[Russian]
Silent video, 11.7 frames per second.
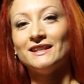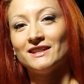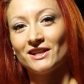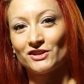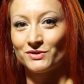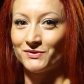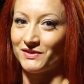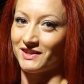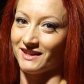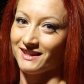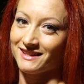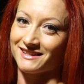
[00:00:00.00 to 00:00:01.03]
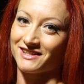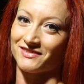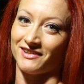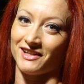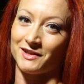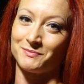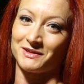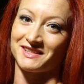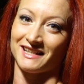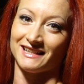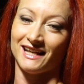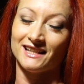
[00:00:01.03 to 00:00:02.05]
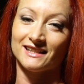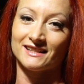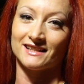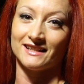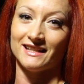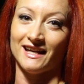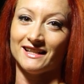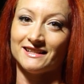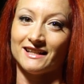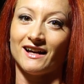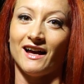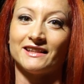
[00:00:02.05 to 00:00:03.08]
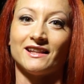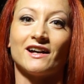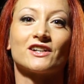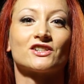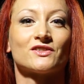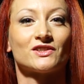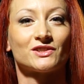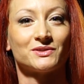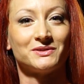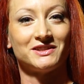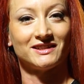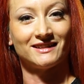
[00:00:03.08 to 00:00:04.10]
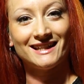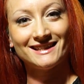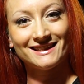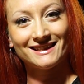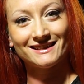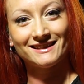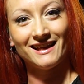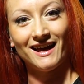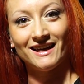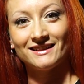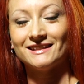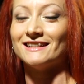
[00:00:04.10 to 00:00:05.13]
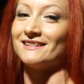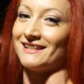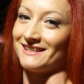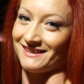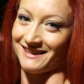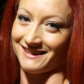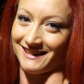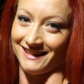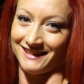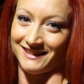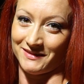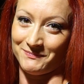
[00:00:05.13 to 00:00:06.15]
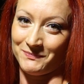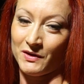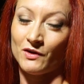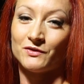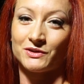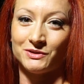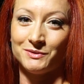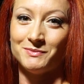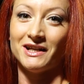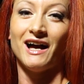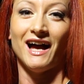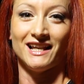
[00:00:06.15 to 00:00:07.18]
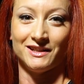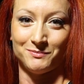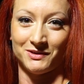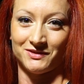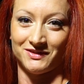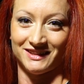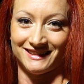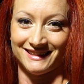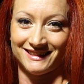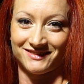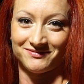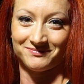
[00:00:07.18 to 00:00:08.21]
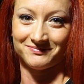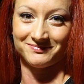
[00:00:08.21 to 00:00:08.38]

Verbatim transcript: И я жду всех на своих персональных занятиях, а также в студии Ladies Style и Latino Sexy в клубе Olympic Fitness.